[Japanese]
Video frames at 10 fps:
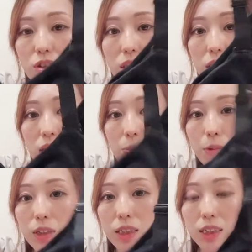にして
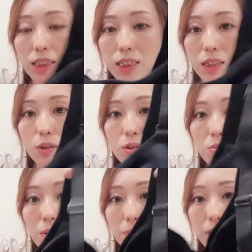もいいしこの
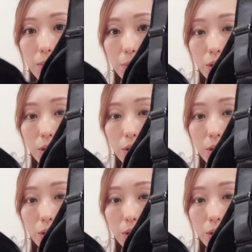ままでも